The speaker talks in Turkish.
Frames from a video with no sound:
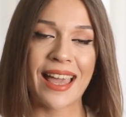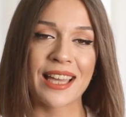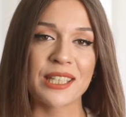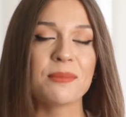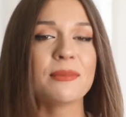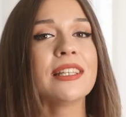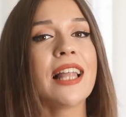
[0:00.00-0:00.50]

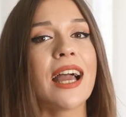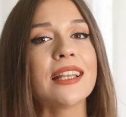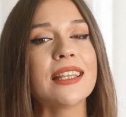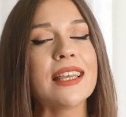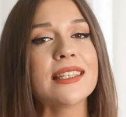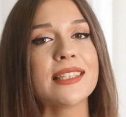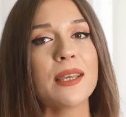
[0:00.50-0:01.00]

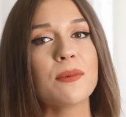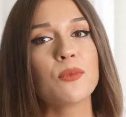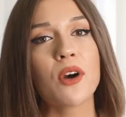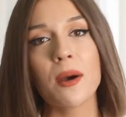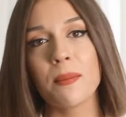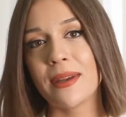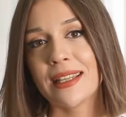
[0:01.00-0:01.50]
Şimdilerde ise
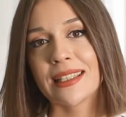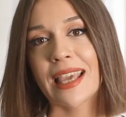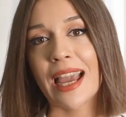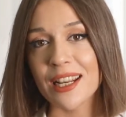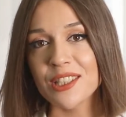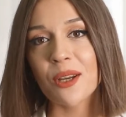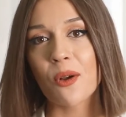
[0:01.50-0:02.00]
bu haberin
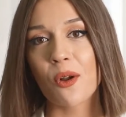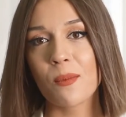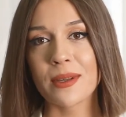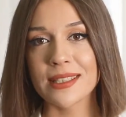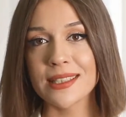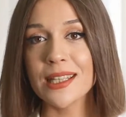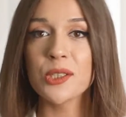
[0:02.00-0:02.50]
gerçek
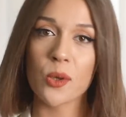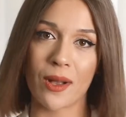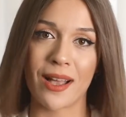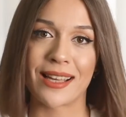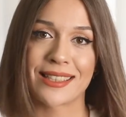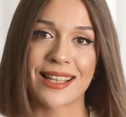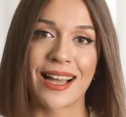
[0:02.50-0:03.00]
olmasına çok
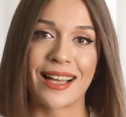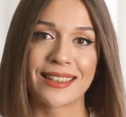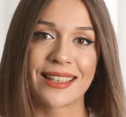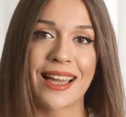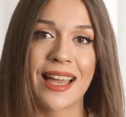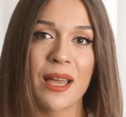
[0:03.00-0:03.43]
az kaldı.